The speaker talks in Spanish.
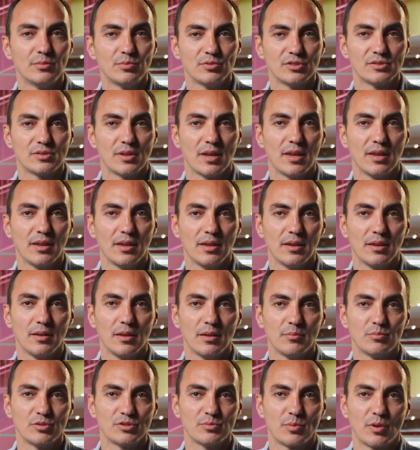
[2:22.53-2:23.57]
Pues,
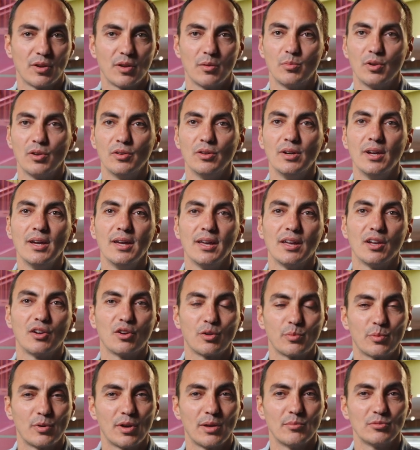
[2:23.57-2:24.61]
eh, pues, por ejemplo,
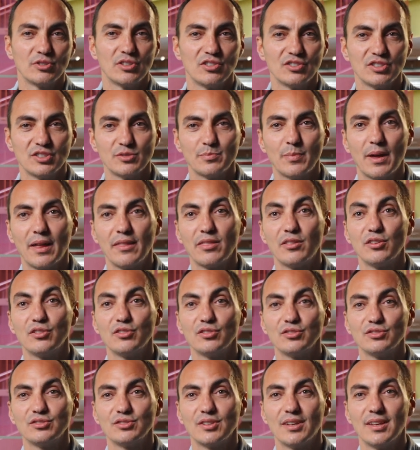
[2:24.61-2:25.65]
incorporamos en los
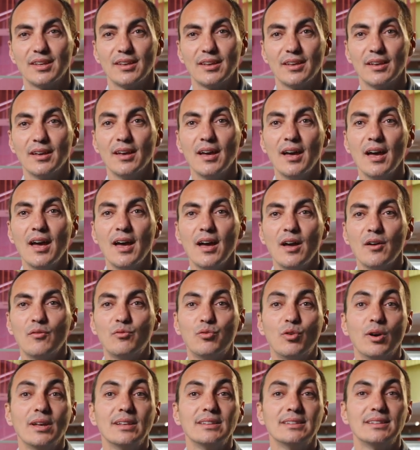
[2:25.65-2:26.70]
espacios eh,
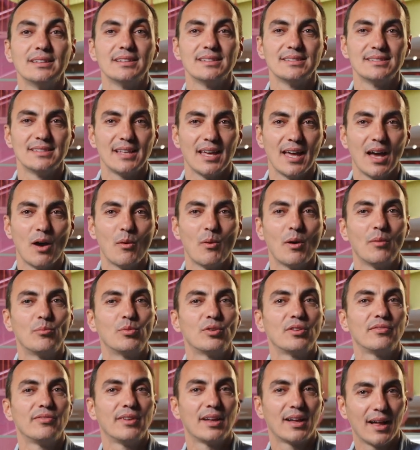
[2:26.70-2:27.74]
fuentes de agua
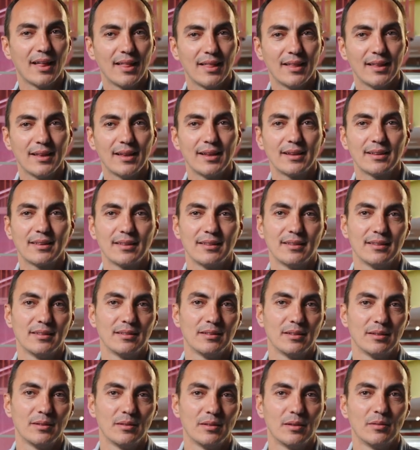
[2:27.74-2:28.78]
purificada,
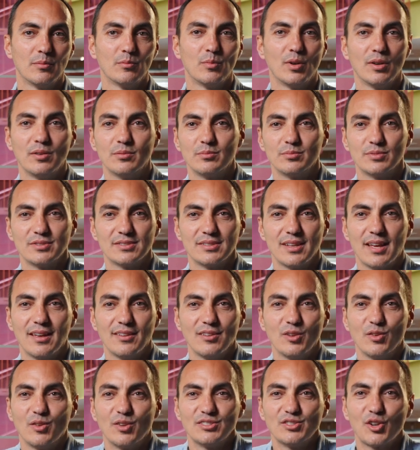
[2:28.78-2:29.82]
que bueno, pues
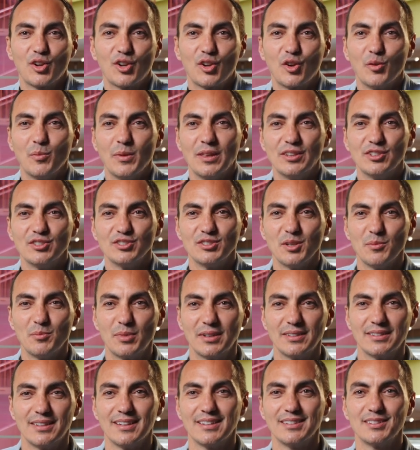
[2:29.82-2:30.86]
yo les recomiendo
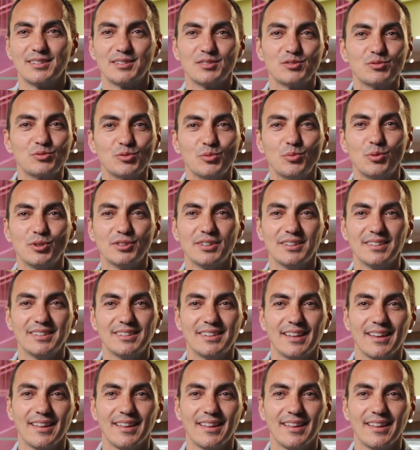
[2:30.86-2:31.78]
siempre tener su botellita